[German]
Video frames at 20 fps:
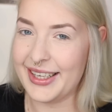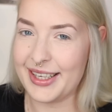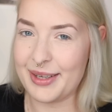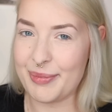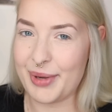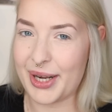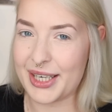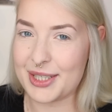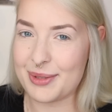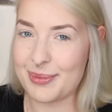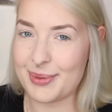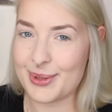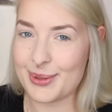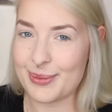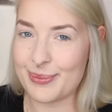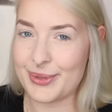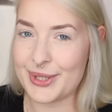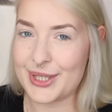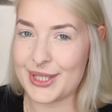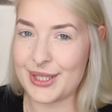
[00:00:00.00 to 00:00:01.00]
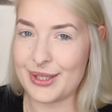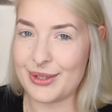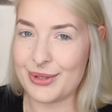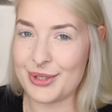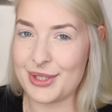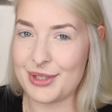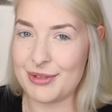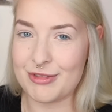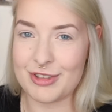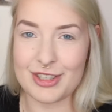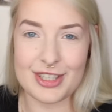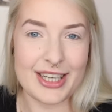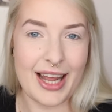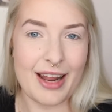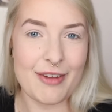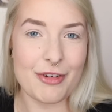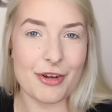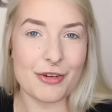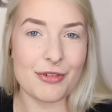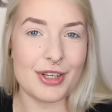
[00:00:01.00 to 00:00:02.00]
Ihr merkt, ich bin so ein bisschen durch den Wind,
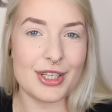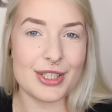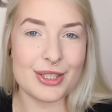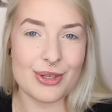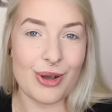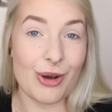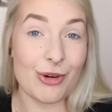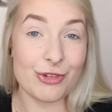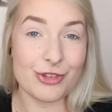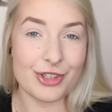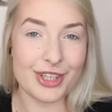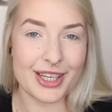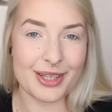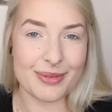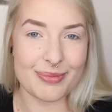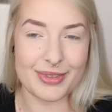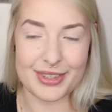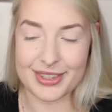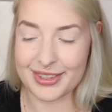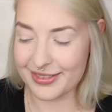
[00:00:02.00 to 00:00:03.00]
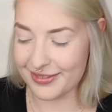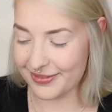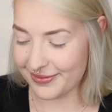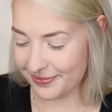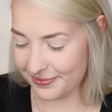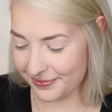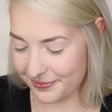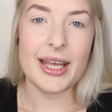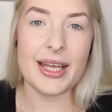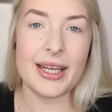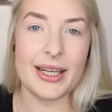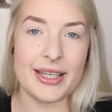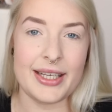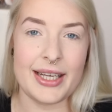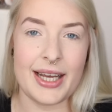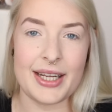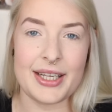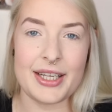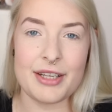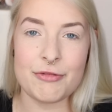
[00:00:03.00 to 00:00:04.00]
einfach weil ich so aufgeregt bin.
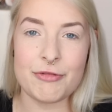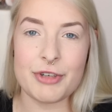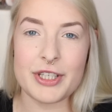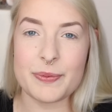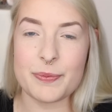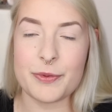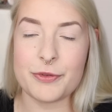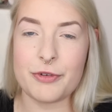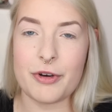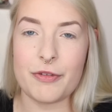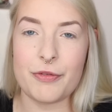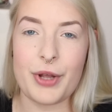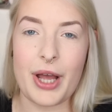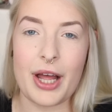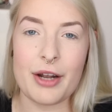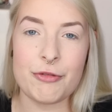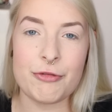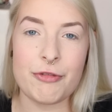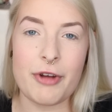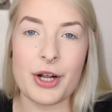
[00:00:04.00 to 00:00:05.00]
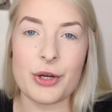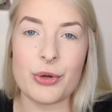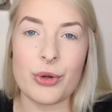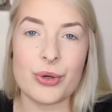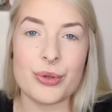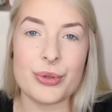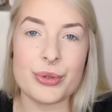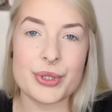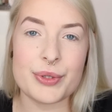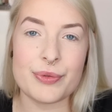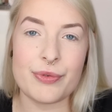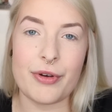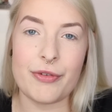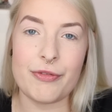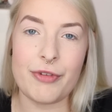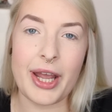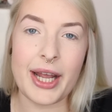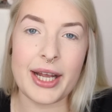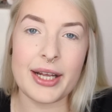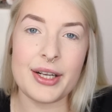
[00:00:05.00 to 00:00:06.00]
Ja, jedenfalls bevor wir anfangen, noch kurz
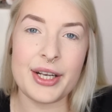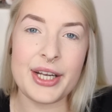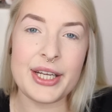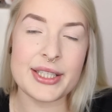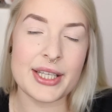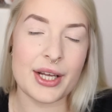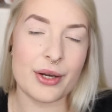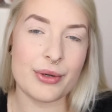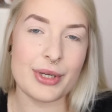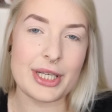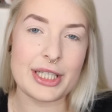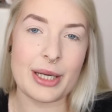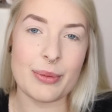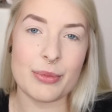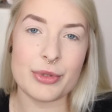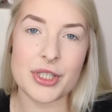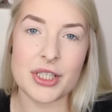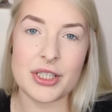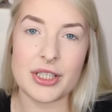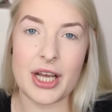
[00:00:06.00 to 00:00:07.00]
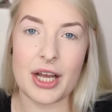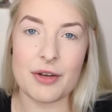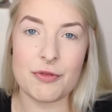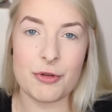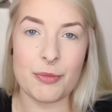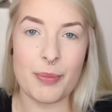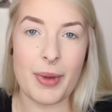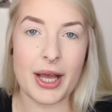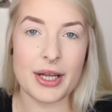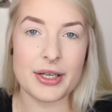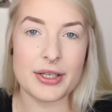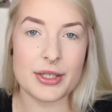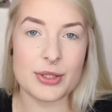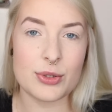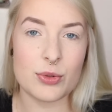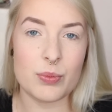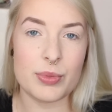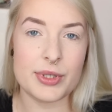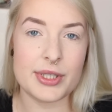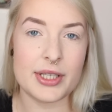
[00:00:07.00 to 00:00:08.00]
vorweg. Lisa und ich haben uns gedacht, wir machen
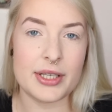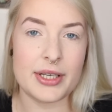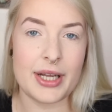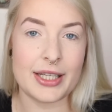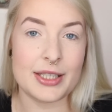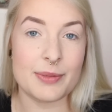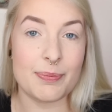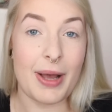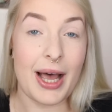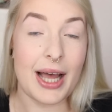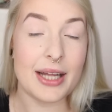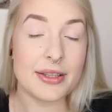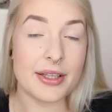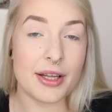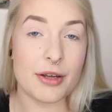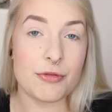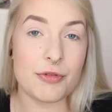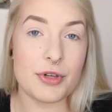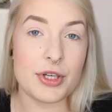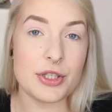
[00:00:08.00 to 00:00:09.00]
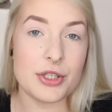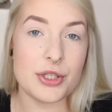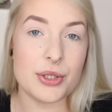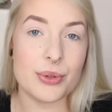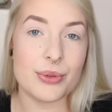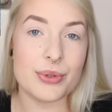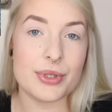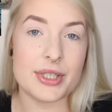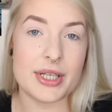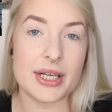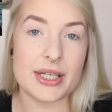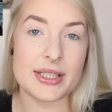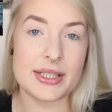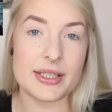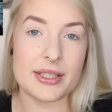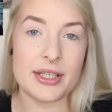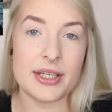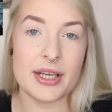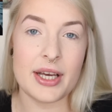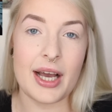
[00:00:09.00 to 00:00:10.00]
das so ein bisschen als Partnervideo,
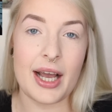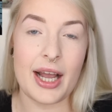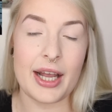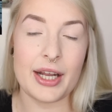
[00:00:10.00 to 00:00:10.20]
dass ihr